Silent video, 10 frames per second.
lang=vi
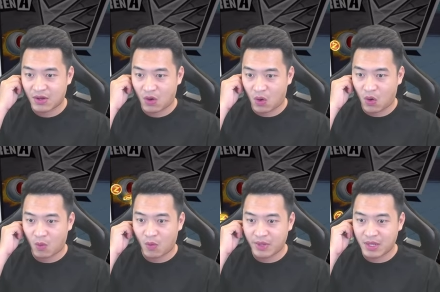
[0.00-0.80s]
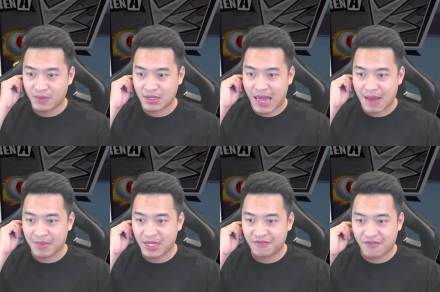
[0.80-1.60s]
40 kim cương
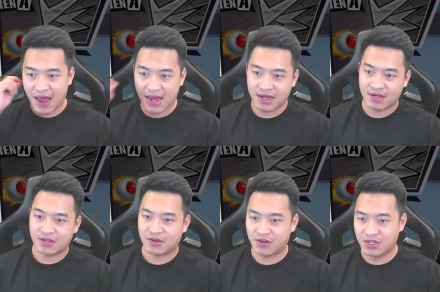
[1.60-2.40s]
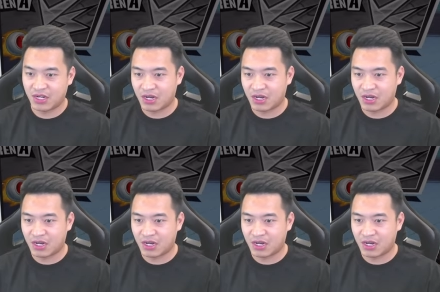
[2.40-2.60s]
80.000 vàng, coi như là gấp